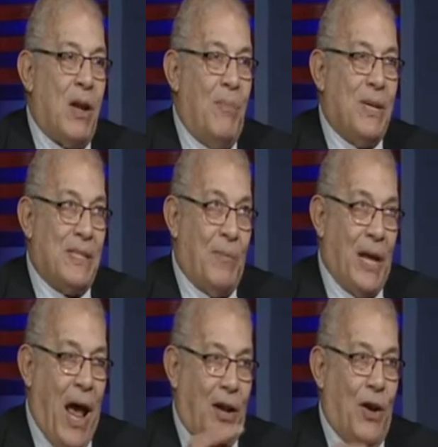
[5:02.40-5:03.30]
بس
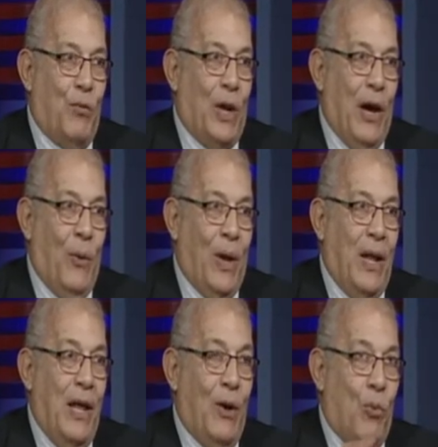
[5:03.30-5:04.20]
بنعرفه الأول
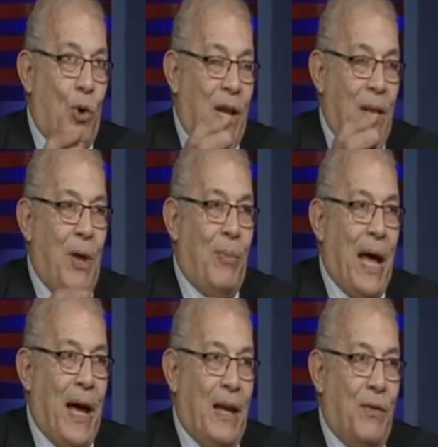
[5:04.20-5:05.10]
آه. مجرد ما يبقى
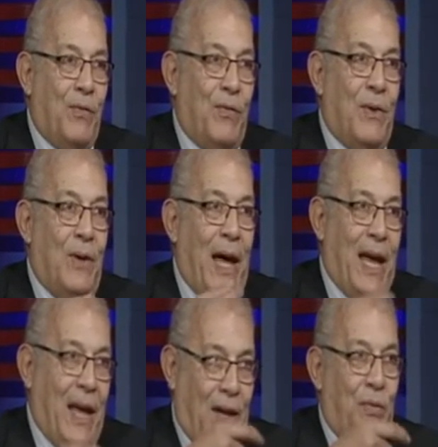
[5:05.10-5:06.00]
عارف
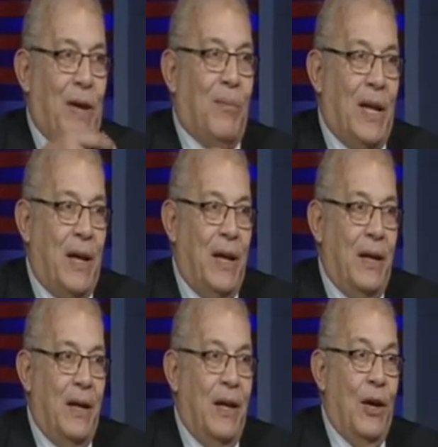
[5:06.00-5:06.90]
هيعرف يعمل إيه
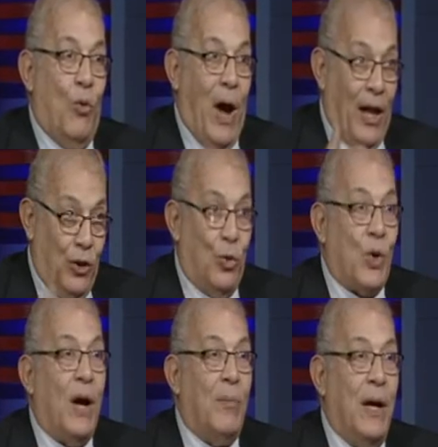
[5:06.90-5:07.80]
وعنده
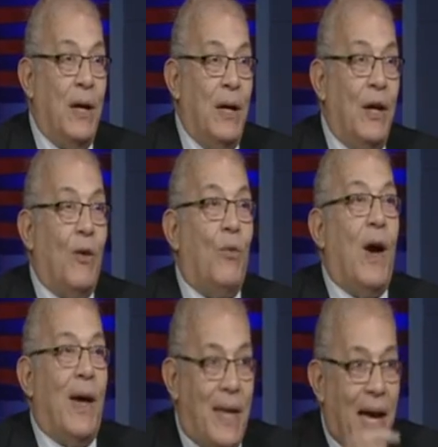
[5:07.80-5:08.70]
رغبة
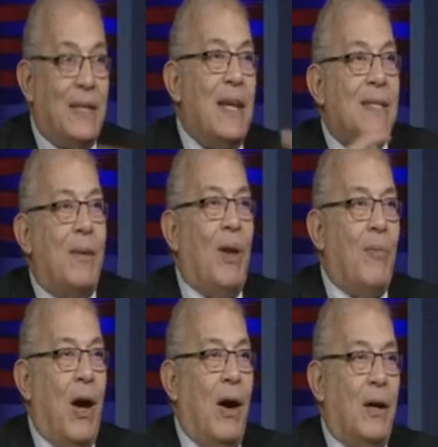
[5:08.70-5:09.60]
فيكتسب
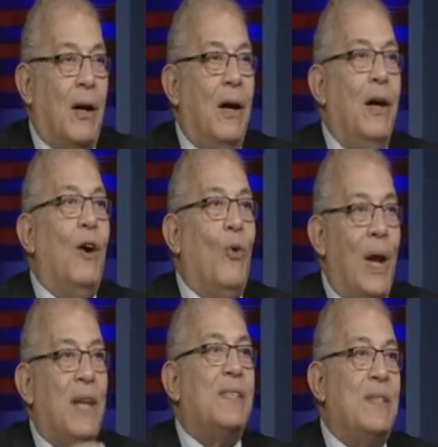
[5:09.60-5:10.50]
المهارة أيوة.
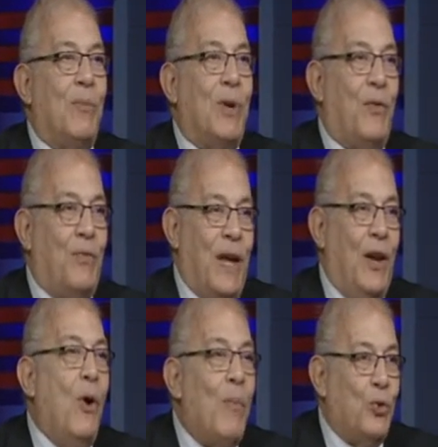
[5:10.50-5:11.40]
والاستمرار فيها
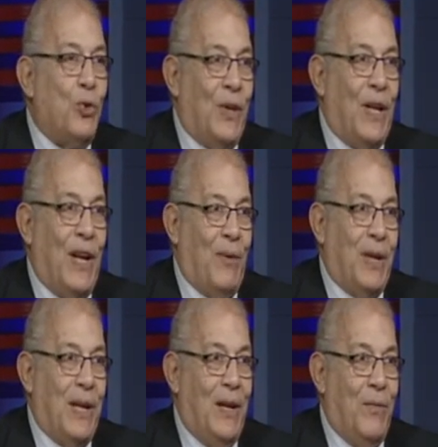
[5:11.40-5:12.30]
اللي هو موضوعنا اللي احنا
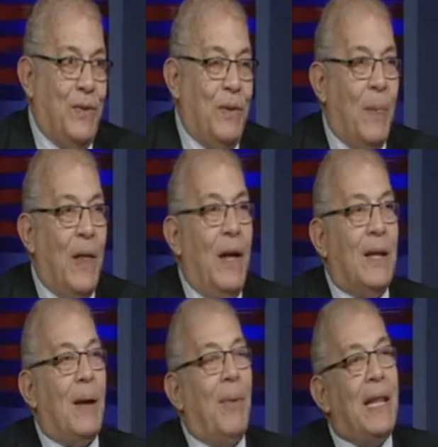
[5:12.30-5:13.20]
بنتكلم فيه تمام.
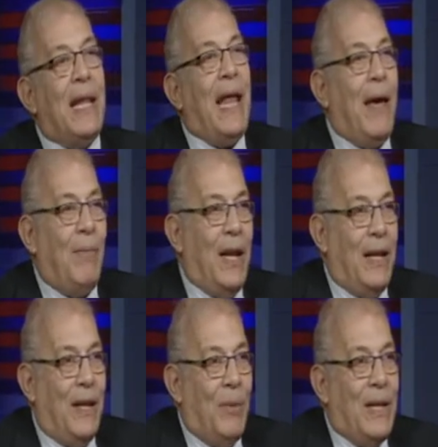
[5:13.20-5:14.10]
طب احنا نأمل
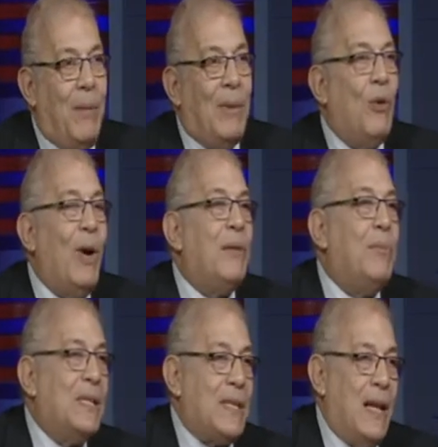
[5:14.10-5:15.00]
ايه ما دايما الواحد
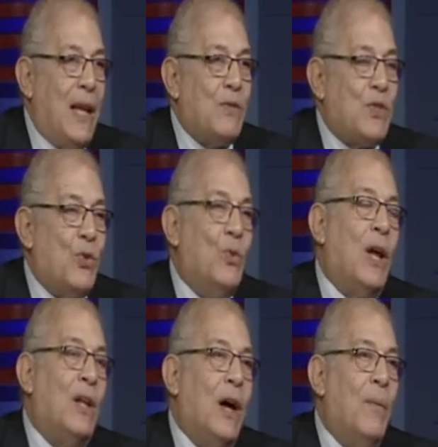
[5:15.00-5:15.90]
بيسأل نفسه يقول
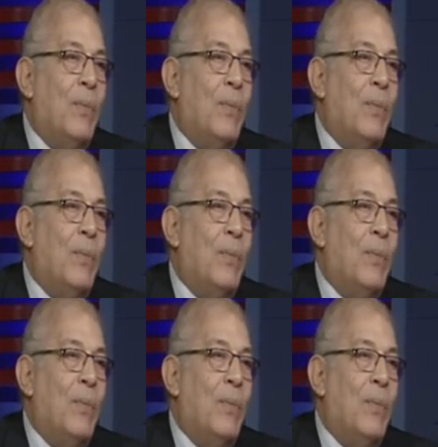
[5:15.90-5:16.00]
الله